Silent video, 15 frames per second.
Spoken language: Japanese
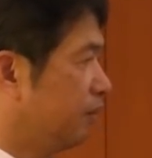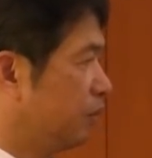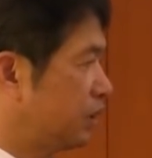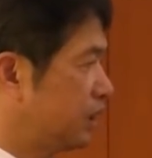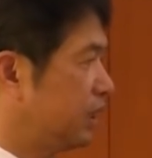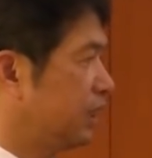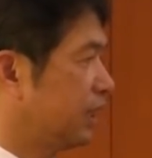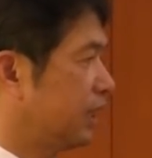も
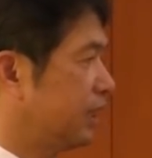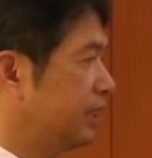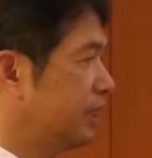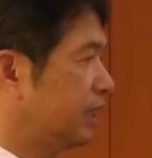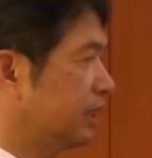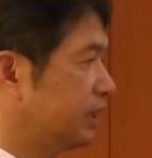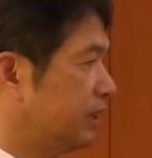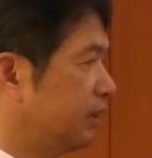し仮
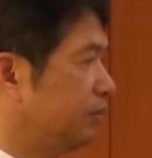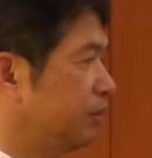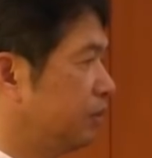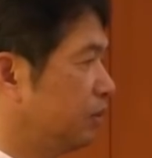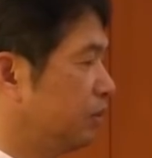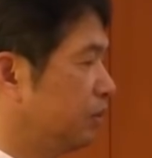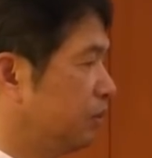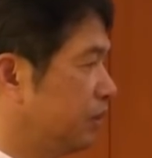に風邪
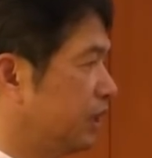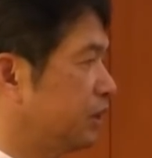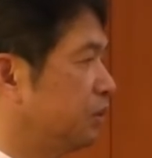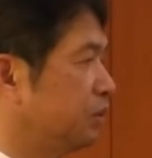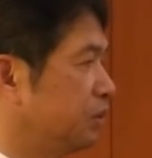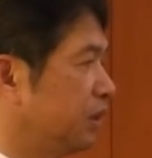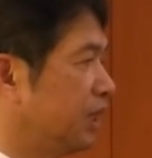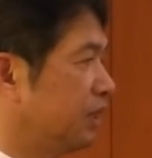のような
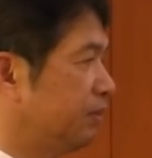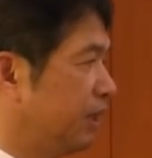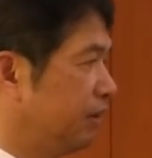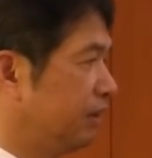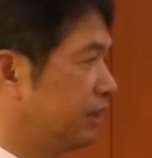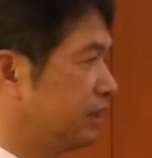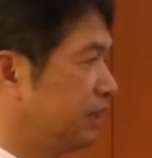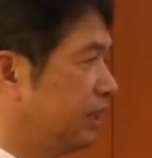症状がある場
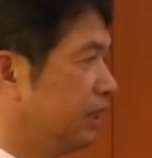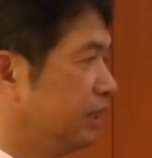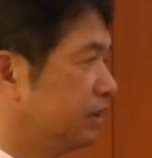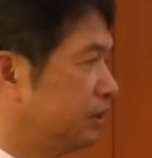合はですね